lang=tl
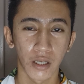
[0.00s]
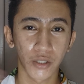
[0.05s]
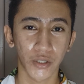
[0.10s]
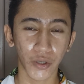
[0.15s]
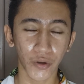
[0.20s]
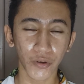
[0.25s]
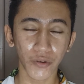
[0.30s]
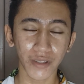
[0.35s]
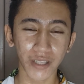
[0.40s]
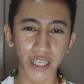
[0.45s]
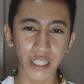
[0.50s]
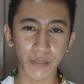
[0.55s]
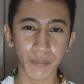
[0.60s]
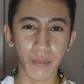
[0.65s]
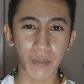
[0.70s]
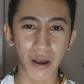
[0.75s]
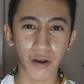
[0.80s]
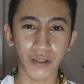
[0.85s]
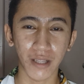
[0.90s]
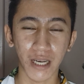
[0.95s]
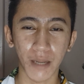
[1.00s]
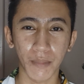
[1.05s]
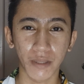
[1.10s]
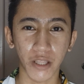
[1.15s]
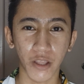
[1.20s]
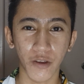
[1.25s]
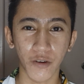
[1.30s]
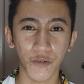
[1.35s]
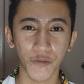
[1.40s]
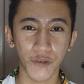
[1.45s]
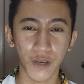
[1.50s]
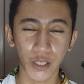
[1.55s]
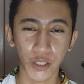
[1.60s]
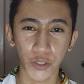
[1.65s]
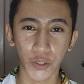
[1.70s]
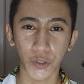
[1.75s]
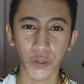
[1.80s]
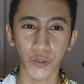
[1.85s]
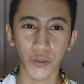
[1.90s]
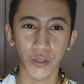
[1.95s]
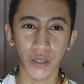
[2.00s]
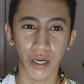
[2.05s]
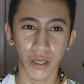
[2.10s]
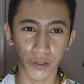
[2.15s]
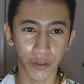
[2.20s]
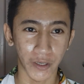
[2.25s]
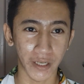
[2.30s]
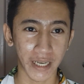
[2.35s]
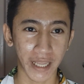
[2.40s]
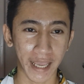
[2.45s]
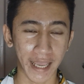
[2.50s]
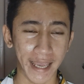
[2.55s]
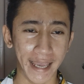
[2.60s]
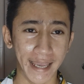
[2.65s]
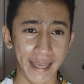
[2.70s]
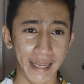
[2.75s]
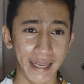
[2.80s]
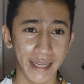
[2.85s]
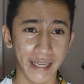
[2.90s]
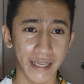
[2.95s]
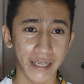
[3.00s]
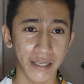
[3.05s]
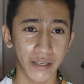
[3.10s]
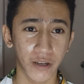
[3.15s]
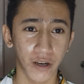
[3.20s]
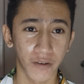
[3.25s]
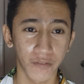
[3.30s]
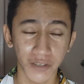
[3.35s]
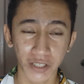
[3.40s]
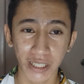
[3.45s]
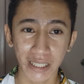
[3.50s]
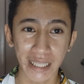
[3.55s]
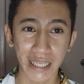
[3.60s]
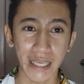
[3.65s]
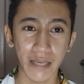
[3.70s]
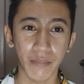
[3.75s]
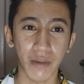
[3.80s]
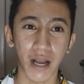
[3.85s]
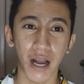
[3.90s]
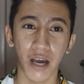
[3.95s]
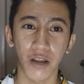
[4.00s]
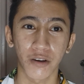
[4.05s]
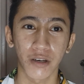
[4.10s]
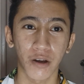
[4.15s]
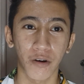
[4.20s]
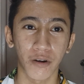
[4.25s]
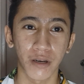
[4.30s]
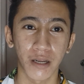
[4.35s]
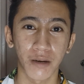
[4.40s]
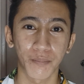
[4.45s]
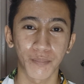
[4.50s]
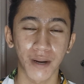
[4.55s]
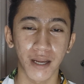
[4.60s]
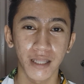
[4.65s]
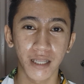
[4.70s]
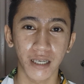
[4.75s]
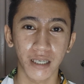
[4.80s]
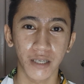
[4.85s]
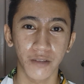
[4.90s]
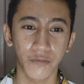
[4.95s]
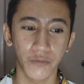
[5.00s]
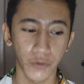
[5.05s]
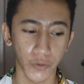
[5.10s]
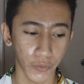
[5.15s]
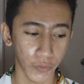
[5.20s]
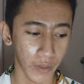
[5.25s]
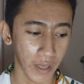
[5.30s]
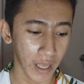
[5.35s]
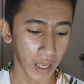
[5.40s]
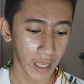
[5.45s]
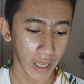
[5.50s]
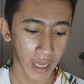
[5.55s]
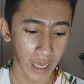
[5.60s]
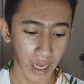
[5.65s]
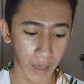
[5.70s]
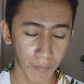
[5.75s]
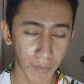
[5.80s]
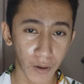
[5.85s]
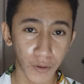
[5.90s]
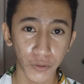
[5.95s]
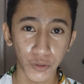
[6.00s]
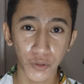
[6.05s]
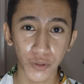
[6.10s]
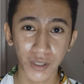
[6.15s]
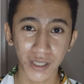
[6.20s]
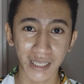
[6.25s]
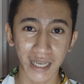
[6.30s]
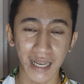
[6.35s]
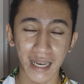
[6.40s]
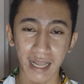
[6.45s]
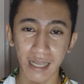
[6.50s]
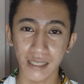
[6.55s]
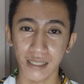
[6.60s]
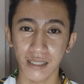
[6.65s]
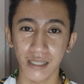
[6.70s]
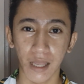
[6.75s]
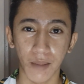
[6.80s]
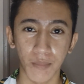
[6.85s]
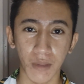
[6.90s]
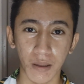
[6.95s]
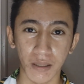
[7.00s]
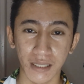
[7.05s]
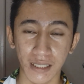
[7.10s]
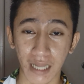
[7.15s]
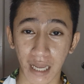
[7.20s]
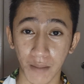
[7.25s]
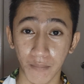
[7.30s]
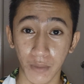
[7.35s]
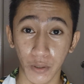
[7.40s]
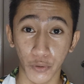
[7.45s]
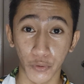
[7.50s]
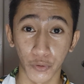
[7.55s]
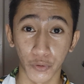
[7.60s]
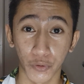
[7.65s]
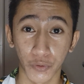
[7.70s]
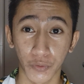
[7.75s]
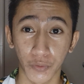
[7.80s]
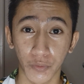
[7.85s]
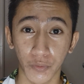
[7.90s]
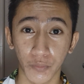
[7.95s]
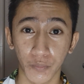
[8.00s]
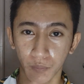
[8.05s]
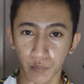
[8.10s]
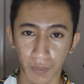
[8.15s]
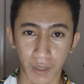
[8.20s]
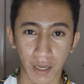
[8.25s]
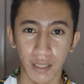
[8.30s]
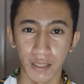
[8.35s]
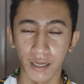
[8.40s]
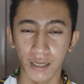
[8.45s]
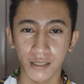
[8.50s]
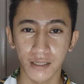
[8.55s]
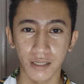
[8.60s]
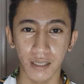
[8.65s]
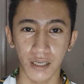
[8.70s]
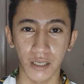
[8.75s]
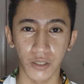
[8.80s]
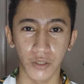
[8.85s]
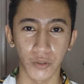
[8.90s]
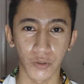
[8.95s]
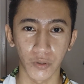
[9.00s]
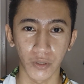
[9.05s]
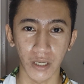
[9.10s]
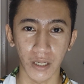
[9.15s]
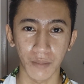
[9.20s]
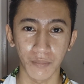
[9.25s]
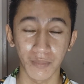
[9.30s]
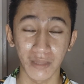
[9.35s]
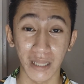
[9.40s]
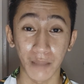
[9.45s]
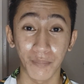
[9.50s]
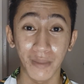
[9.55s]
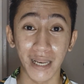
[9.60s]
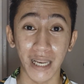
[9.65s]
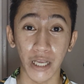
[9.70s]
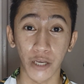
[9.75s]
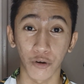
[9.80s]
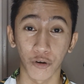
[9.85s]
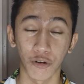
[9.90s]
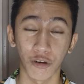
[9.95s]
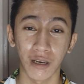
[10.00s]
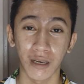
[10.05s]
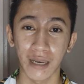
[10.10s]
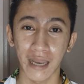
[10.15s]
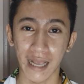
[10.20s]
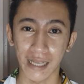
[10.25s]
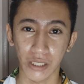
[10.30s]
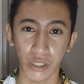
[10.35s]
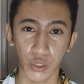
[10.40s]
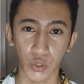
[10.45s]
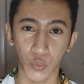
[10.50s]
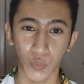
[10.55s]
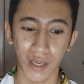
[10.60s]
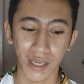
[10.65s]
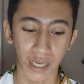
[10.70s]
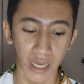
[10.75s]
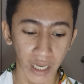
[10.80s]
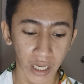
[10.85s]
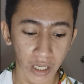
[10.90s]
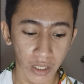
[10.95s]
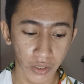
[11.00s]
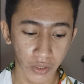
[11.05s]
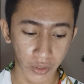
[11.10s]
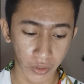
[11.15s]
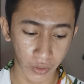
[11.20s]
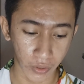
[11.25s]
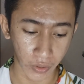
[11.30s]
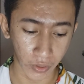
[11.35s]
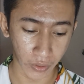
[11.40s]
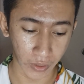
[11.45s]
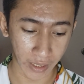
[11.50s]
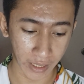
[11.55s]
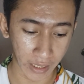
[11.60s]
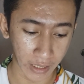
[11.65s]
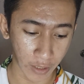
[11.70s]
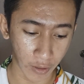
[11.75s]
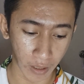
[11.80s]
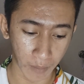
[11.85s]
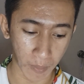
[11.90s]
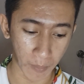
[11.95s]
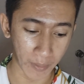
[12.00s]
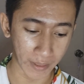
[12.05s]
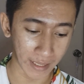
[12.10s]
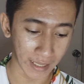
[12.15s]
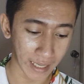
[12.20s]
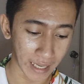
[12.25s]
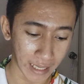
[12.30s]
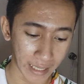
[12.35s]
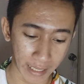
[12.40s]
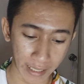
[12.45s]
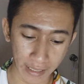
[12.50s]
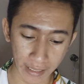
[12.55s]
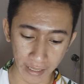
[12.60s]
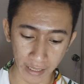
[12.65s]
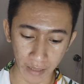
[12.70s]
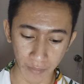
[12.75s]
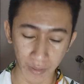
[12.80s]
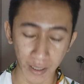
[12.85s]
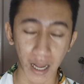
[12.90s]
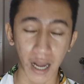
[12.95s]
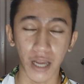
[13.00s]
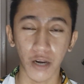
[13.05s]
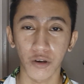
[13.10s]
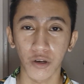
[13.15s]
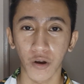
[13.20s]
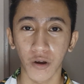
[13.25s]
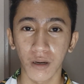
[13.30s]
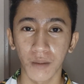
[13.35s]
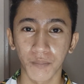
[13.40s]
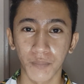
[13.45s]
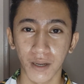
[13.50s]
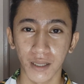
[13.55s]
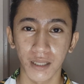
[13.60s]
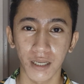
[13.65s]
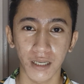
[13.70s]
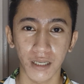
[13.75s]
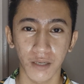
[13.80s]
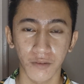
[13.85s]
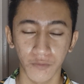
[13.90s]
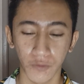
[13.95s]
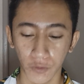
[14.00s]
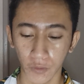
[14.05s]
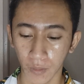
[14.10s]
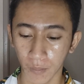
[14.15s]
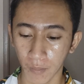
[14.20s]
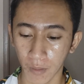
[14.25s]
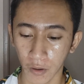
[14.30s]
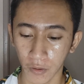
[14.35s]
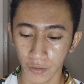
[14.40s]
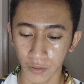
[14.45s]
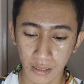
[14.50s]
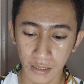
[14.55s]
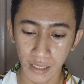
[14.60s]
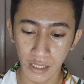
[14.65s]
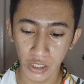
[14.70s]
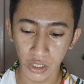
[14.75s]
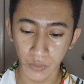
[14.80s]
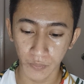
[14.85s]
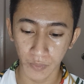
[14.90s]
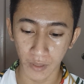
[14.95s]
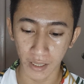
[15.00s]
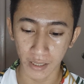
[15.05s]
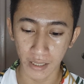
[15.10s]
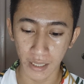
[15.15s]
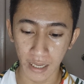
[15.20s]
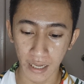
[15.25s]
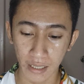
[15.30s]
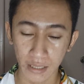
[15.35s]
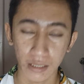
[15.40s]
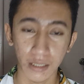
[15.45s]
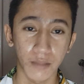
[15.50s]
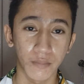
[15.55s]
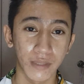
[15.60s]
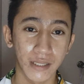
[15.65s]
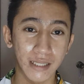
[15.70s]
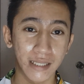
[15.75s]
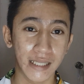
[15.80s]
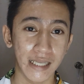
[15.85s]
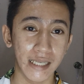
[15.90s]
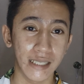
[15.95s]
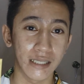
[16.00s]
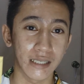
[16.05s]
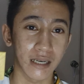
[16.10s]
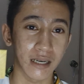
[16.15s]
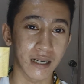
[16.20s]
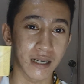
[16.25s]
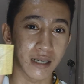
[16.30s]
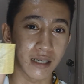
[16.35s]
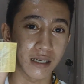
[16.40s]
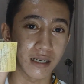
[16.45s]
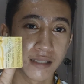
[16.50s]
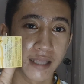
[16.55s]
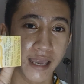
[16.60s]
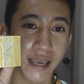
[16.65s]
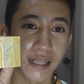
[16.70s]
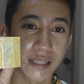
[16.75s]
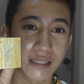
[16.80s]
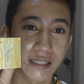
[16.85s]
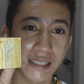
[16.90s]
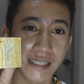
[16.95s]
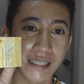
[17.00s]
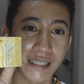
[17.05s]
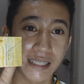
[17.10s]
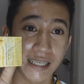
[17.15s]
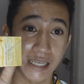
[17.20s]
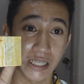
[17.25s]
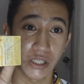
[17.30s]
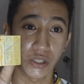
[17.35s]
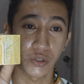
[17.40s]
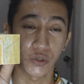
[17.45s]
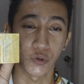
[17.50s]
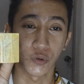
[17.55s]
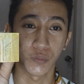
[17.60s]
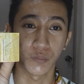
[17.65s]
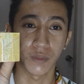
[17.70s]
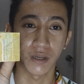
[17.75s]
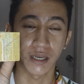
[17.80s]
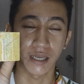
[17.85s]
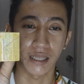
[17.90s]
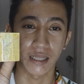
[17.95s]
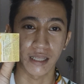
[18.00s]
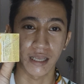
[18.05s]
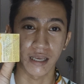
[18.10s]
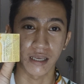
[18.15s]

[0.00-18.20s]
So yun guys, may bago na naman tayong video ngayon and obviously magkakaroon ako ng product review about dun sa last time na sinabi kong product sa inyo na nabili ko last week. So ayan, hindi ko na papatagalin. Ayan, magkakaroon ako ng product review about this product, the Mestiza, the Healthy Skin Soap. Ayan.